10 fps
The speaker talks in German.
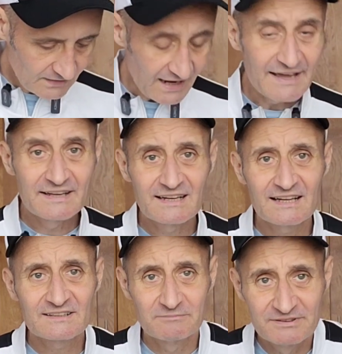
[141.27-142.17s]
Eine
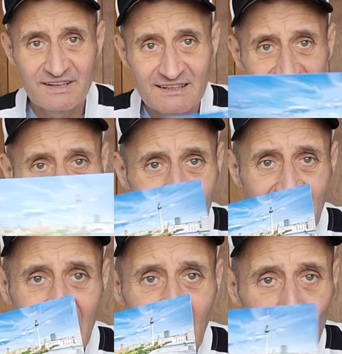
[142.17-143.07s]
Karte, wie gesagt,
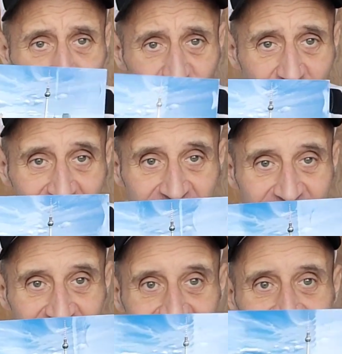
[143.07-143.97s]
aus
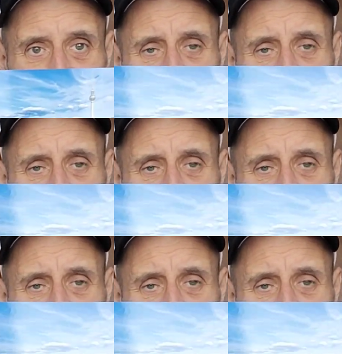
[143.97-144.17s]
Berlin.